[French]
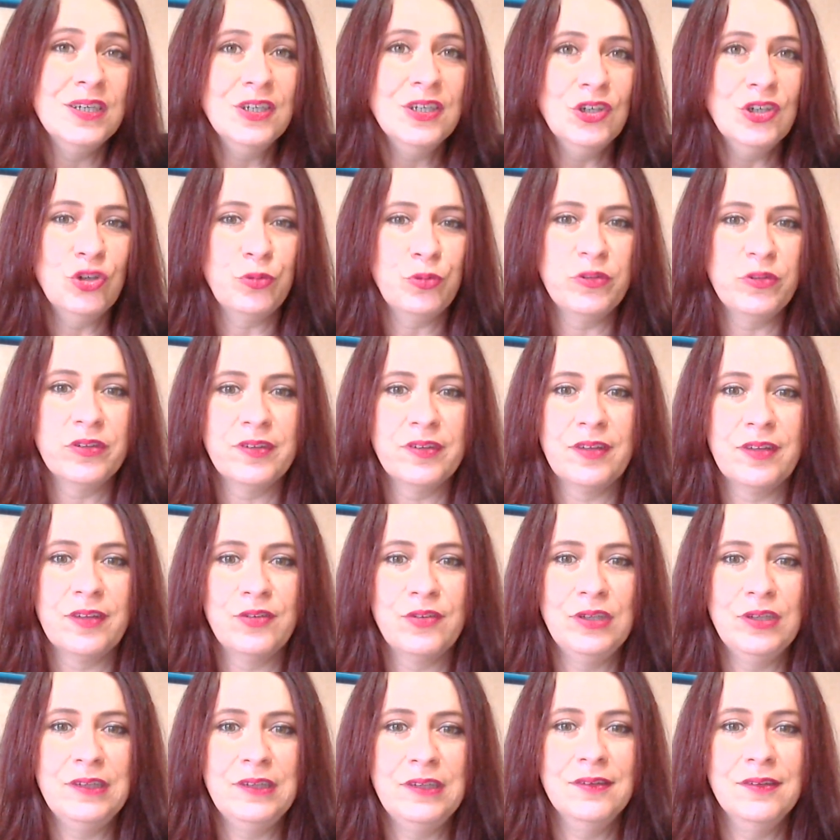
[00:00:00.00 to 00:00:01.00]
Je pense que ça
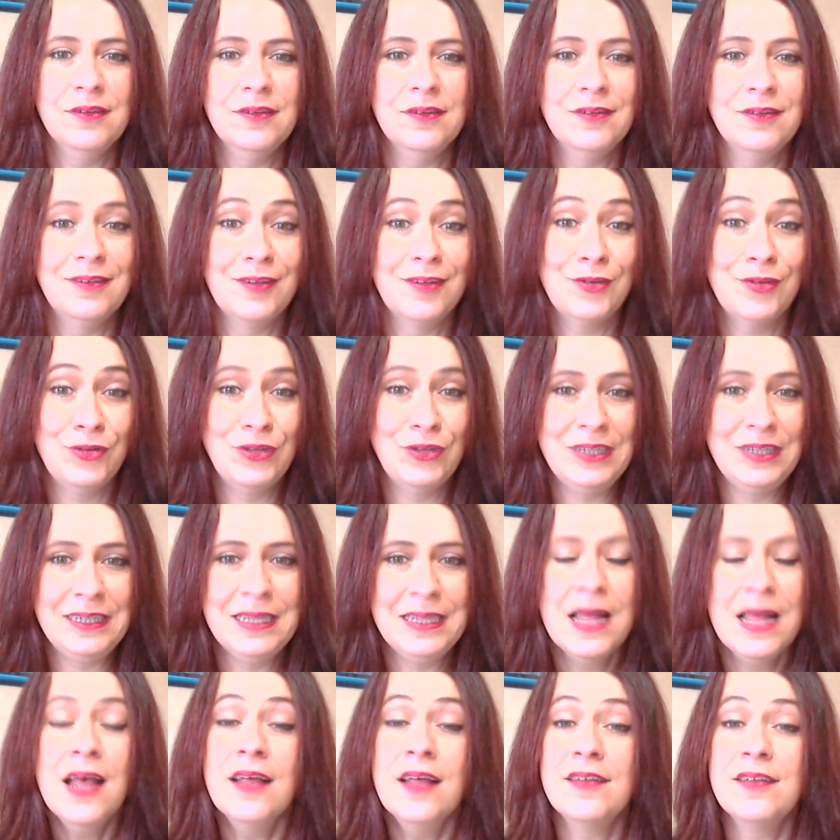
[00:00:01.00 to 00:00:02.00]
se dit. Ça se
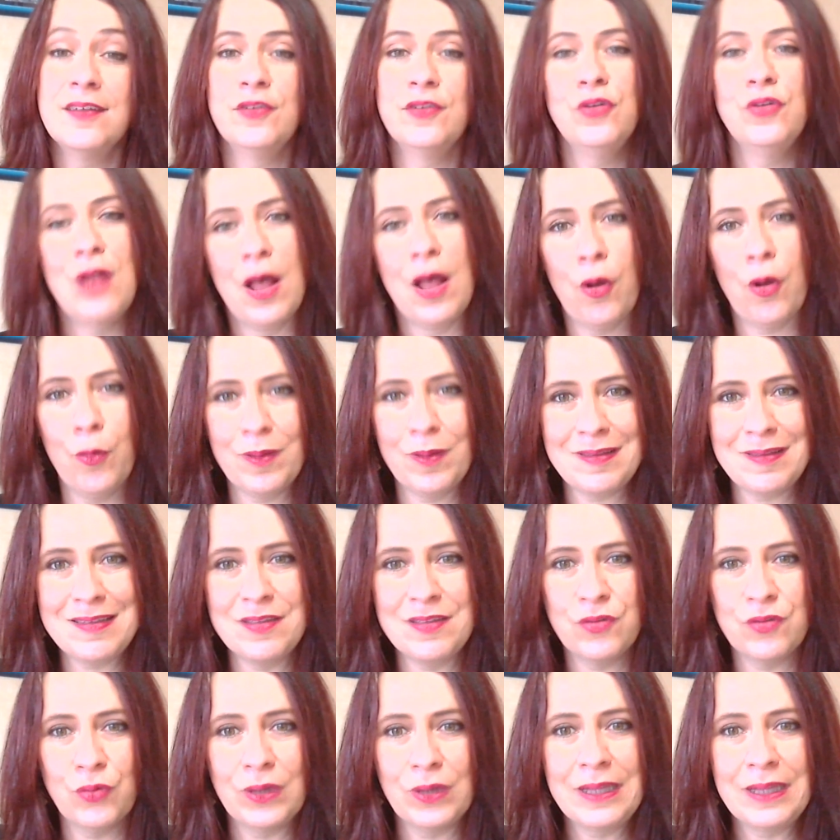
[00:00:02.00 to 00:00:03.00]
dit. C'est de la romance
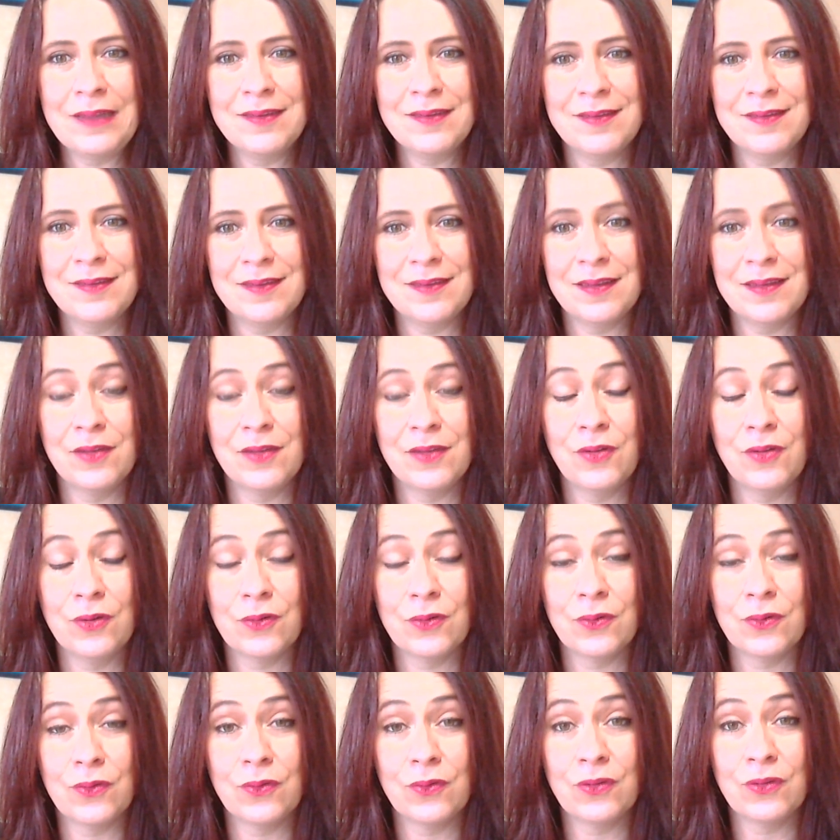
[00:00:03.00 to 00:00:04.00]
historique. C'est
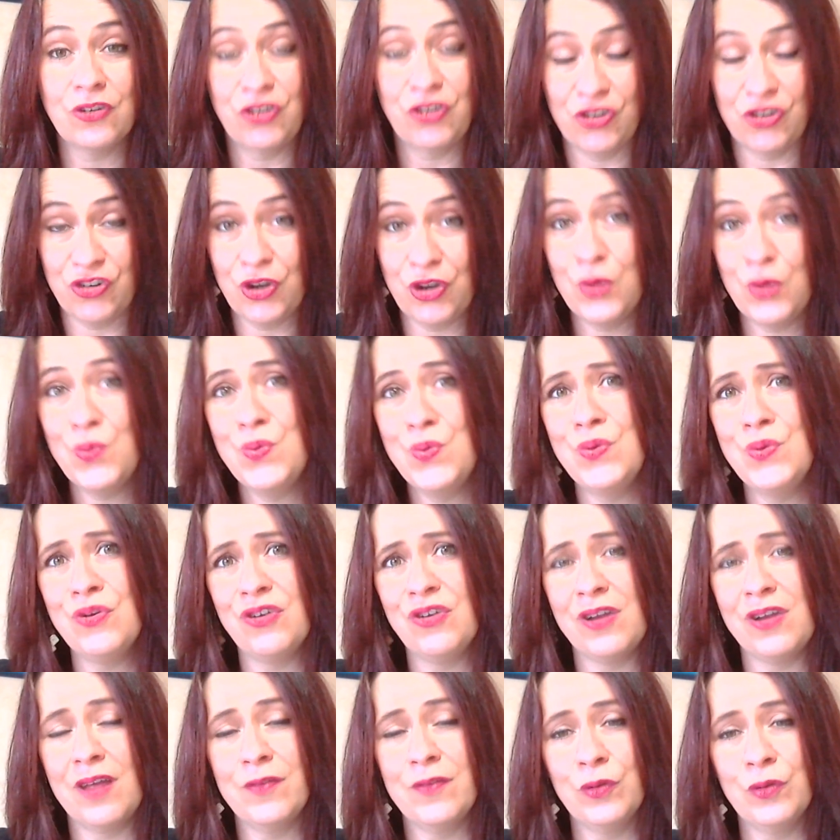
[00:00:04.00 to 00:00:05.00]
donc chez J'ai lu,
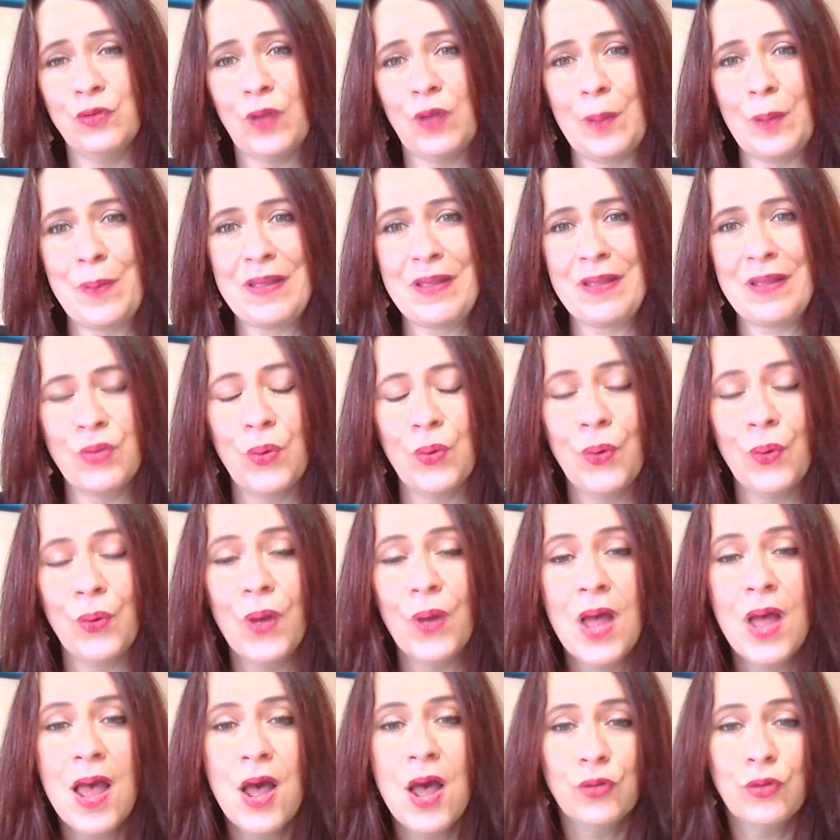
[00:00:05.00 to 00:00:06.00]
chez Aventure et Passion.
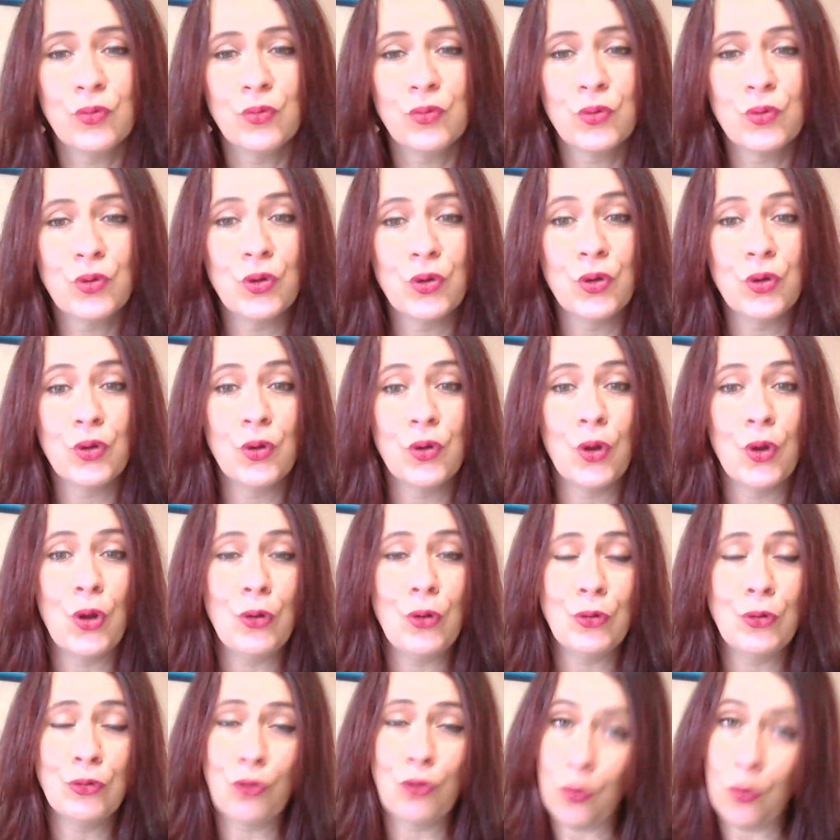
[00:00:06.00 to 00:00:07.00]
Donc,
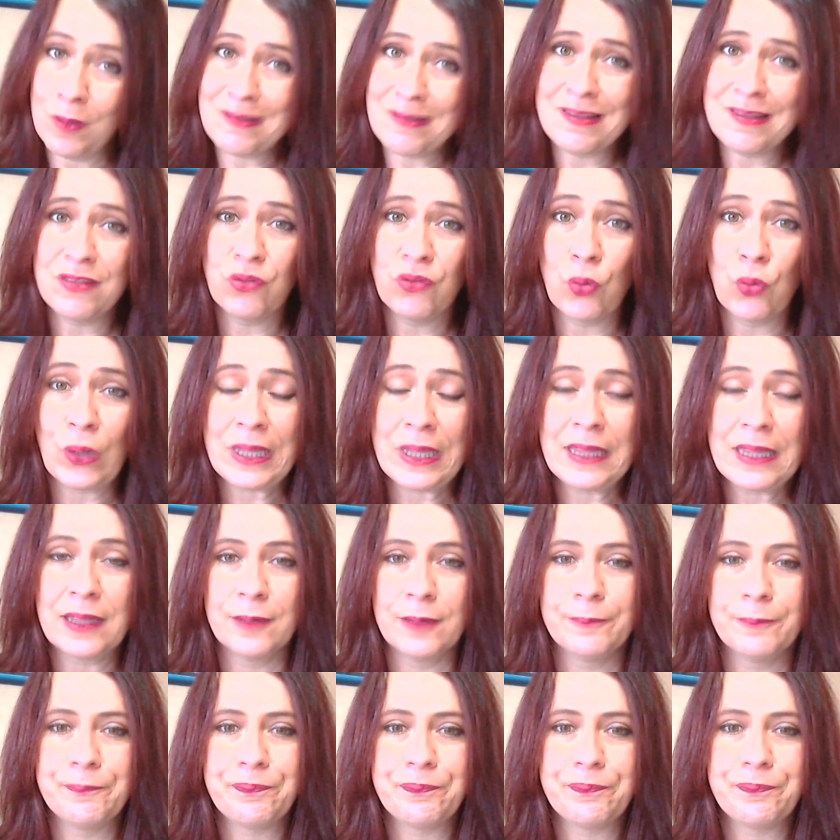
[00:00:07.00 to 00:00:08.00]
euh, une romance
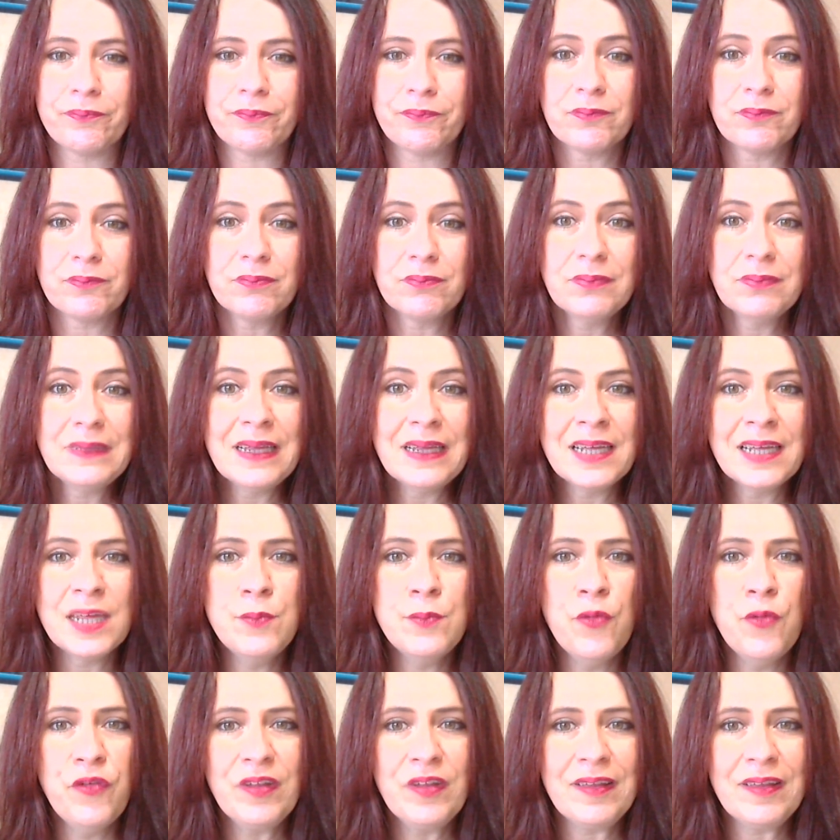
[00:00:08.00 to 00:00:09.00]
historique qui
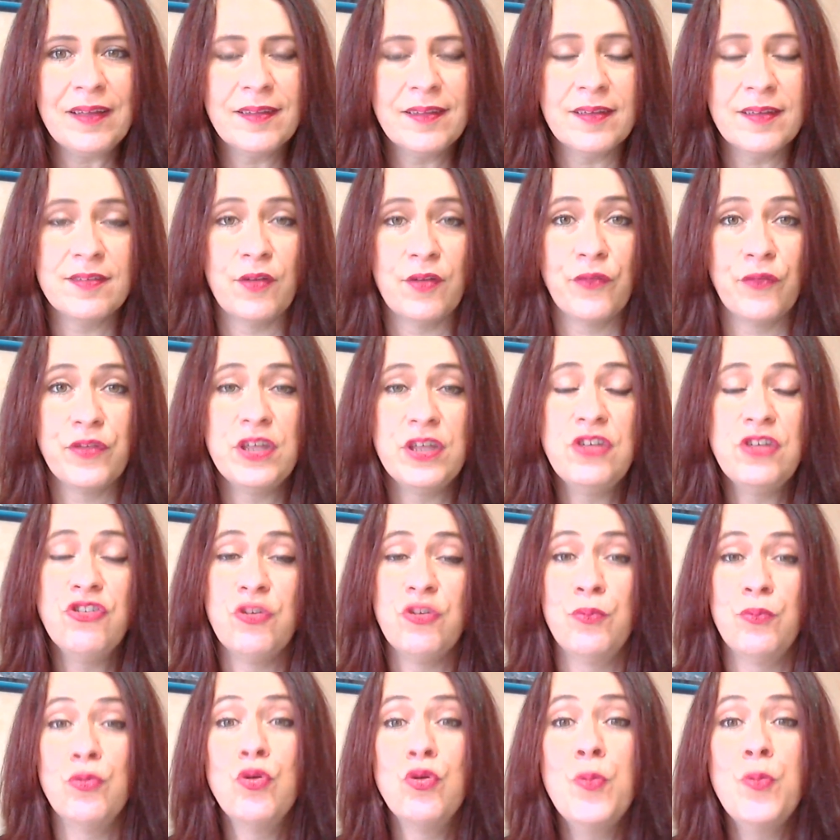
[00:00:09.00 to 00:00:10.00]
me fait très très envie.
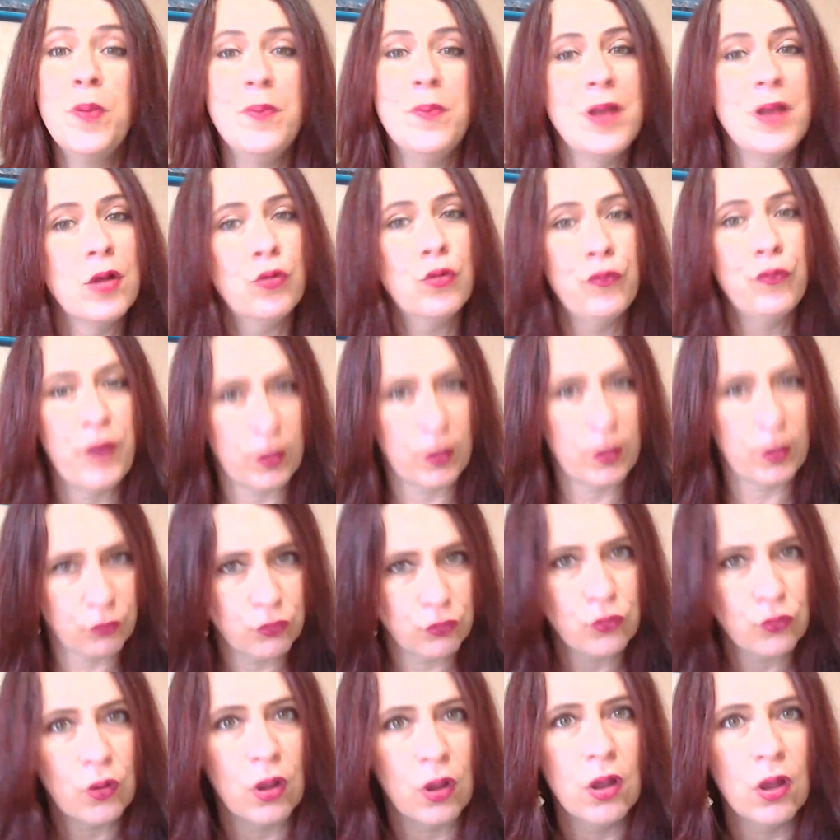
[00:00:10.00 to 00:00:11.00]
J'ai beaucoup aimé la
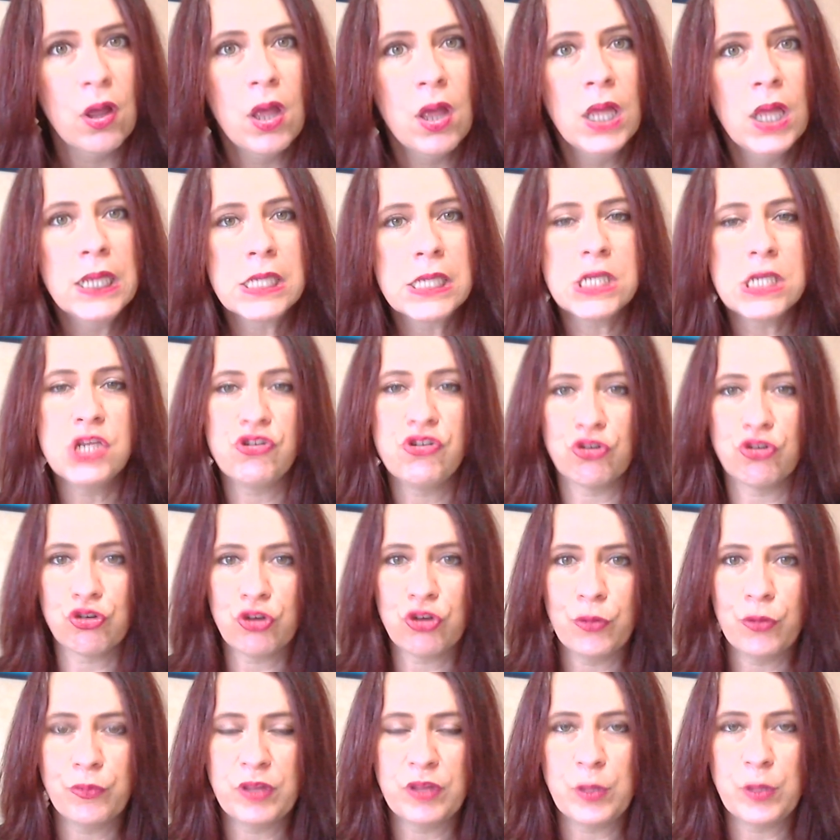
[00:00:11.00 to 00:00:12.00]
couverture qui
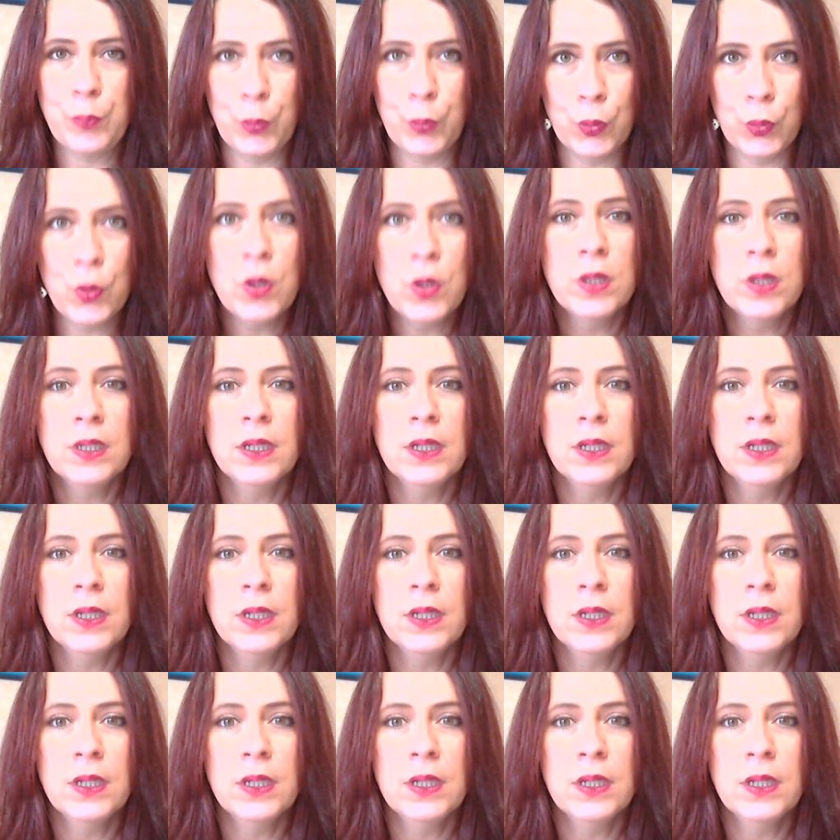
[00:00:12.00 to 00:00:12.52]
changeait un petit peu